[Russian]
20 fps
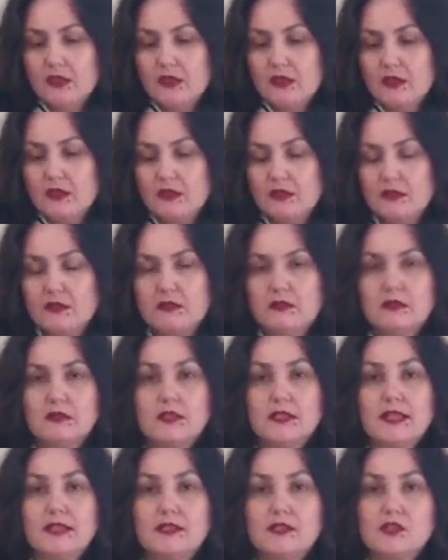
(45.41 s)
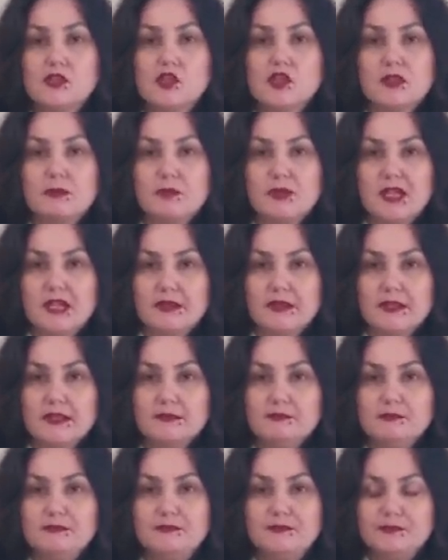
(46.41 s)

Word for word: э, «Танец шамана».